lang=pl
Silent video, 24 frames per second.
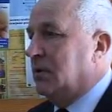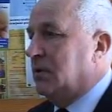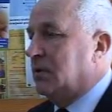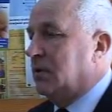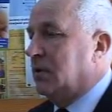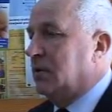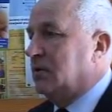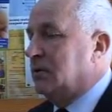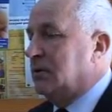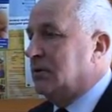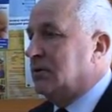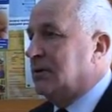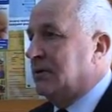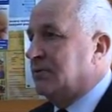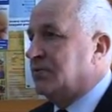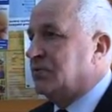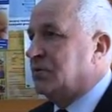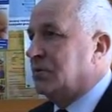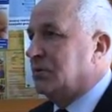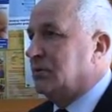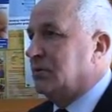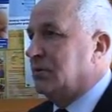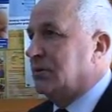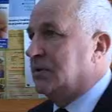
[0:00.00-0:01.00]
rolnik, dam
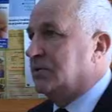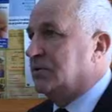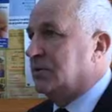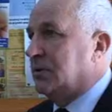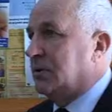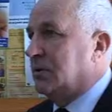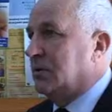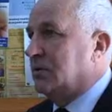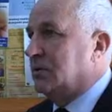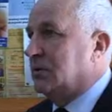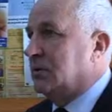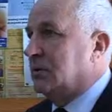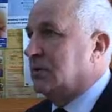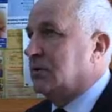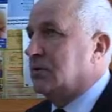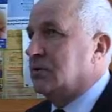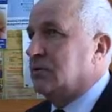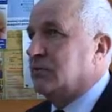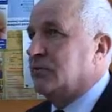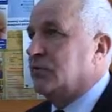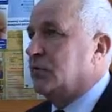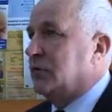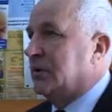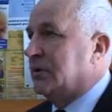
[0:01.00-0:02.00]
przykład, że rolnik
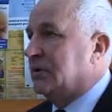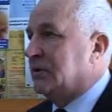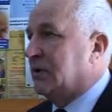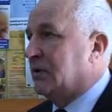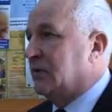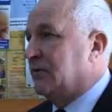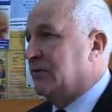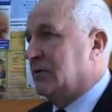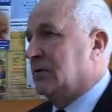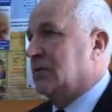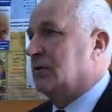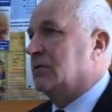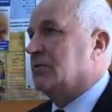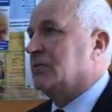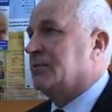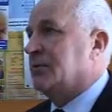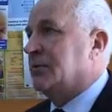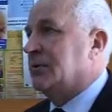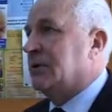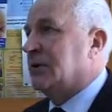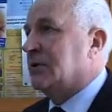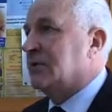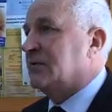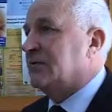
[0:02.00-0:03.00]
dwuhektarowego
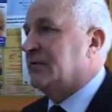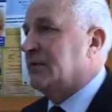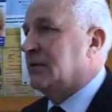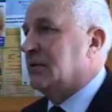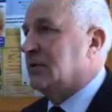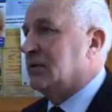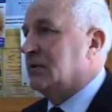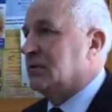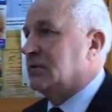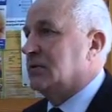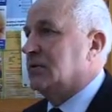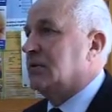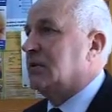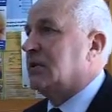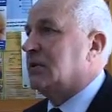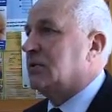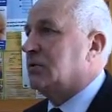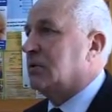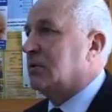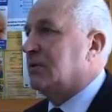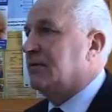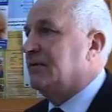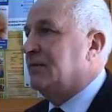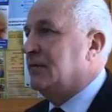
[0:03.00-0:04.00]
gospodarstwa jest
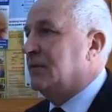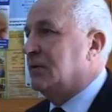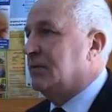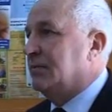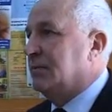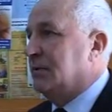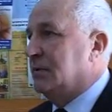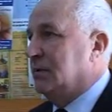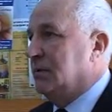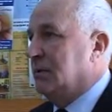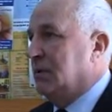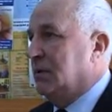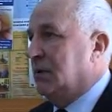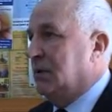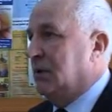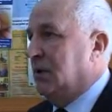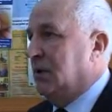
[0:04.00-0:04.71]
dyrektorem firmy,